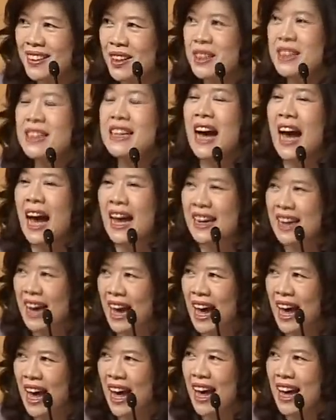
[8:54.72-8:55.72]
ก็คือหาร
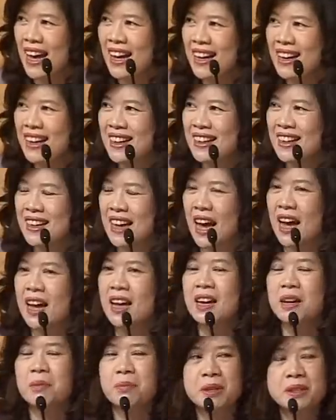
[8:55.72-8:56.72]
5นะคะ
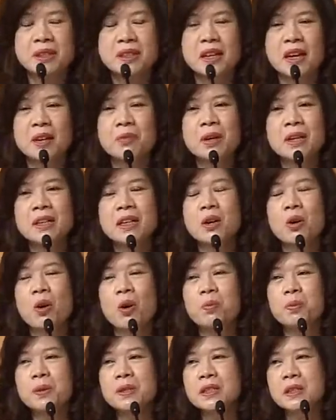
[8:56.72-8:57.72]
เพราะฉะนั้นวันที่
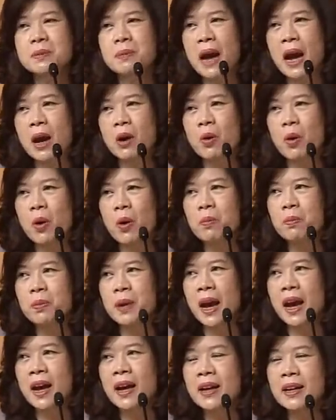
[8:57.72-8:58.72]
6พฤษภาคม
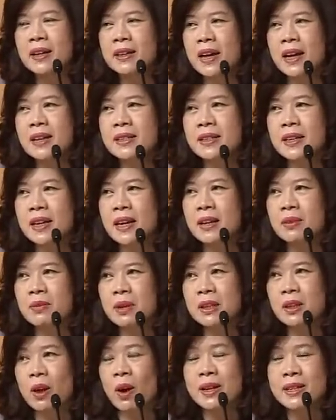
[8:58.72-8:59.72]
เนี่ยท่านจะเห็น
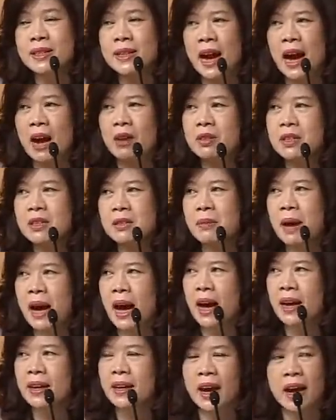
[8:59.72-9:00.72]
ว่าตอนเช้าขึ้น
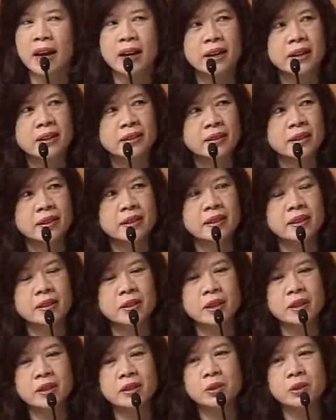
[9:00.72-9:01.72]
มาเนี่ยก็คือ